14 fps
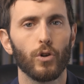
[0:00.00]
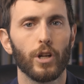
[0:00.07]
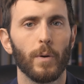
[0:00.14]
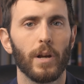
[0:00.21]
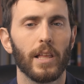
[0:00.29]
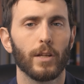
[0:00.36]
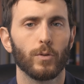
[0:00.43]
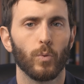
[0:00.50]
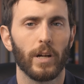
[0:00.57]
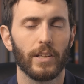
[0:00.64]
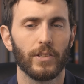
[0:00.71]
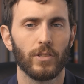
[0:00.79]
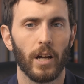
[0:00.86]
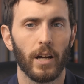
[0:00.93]
los niveles de azúcar
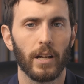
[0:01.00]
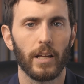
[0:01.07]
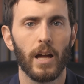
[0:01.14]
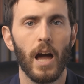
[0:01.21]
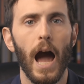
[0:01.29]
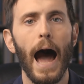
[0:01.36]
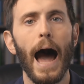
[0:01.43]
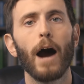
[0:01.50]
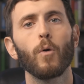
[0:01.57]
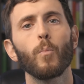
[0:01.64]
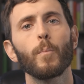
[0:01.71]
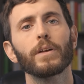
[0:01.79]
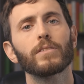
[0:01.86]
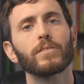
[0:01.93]
en sangre,
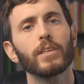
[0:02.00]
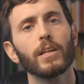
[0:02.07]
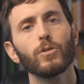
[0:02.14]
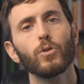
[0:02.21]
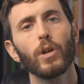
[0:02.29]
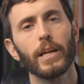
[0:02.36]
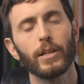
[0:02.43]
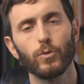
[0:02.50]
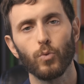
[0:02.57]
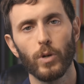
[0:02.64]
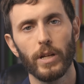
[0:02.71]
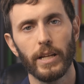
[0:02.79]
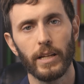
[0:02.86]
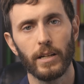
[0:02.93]
aumentando la
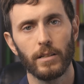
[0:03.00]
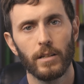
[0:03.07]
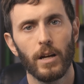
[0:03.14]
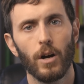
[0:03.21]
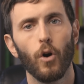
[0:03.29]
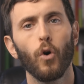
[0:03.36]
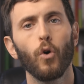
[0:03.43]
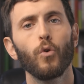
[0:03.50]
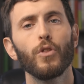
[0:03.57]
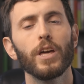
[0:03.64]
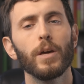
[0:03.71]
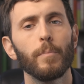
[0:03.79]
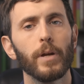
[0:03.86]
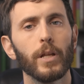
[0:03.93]
insulina o
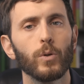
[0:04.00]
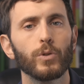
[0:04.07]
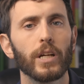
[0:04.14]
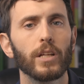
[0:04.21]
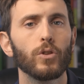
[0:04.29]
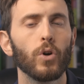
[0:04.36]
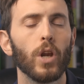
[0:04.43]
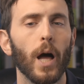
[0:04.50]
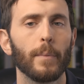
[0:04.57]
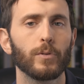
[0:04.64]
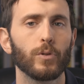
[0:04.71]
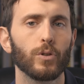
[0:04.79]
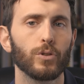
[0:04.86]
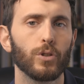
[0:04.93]
disminuyendo la
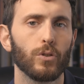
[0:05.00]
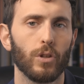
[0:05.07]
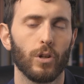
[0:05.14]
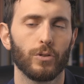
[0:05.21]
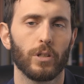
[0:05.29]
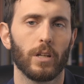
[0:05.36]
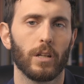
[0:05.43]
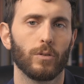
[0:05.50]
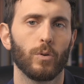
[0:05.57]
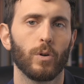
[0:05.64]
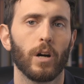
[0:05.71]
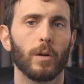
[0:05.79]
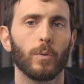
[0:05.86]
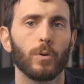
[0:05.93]
absorción de los hidratos
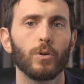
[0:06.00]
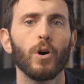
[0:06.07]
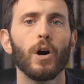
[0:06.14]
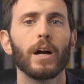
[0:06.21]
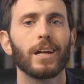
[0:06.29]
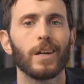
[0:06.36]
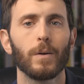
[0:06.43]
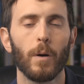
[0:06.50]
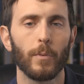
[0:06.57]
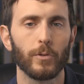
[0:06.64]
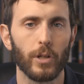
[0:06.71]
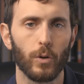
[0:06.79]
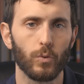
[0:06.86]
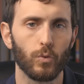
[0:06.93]
de carbono que
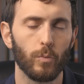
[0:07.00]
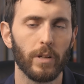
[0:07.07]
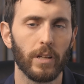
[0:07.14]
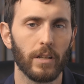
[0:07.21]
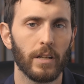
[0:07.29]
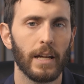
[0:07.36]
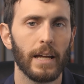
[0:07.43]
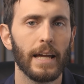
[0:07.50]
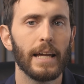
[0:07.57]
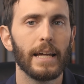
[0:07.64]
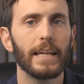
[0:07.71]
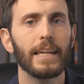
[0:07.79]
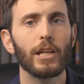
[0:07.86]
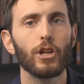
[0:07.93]
vamos a consumir.
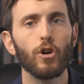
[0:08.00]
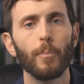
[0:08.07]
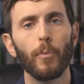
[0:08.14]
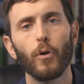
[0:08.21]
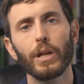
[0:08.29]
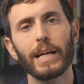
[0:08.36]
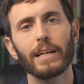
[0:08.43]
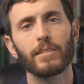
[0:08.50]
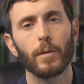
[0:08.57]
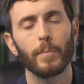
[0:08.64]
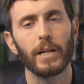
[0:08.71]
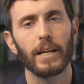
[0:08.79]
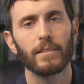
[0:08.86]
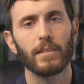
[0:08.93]
Y no podría
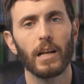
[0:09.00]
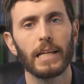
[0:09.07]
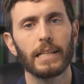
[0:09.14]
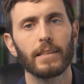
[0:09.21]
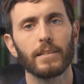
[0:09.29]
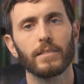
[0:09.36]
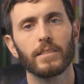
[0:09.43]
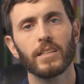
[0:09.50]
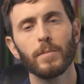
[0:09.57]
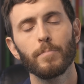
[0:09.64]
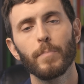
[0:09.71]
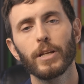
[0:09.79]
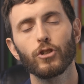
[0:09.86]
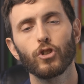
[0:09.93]
terminar esta lista
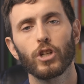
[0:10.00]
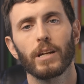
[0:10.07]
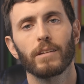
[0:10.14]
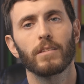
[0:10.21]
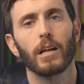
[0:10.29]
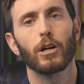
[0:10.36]
sin mencionarte